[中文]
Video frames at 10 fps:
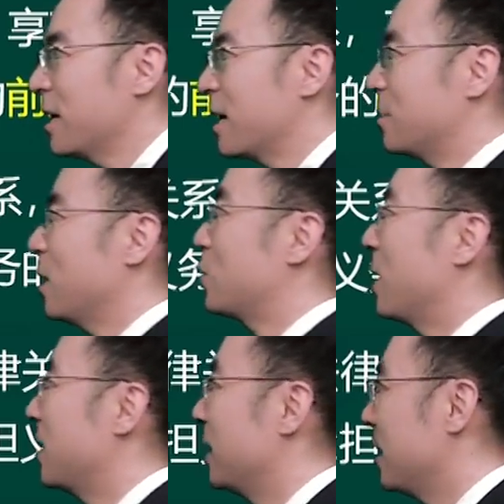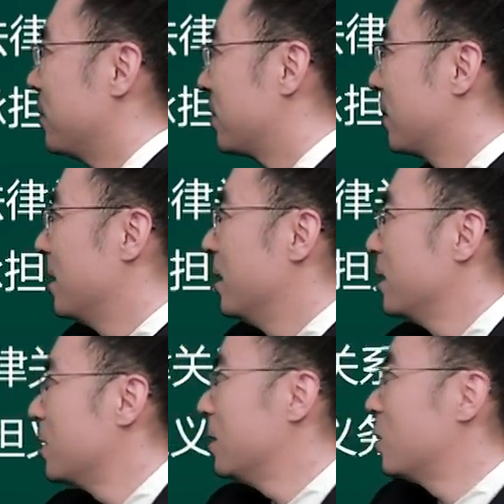先看什么叫权利能力，
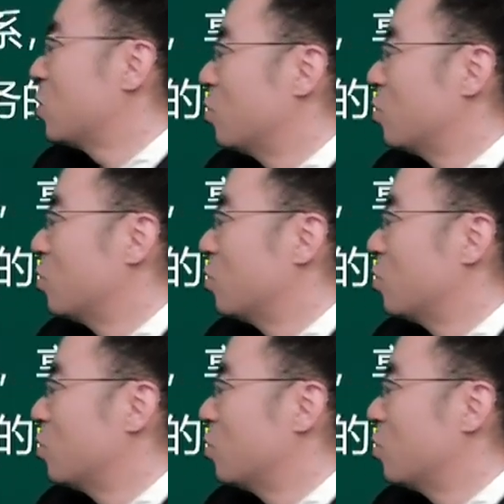是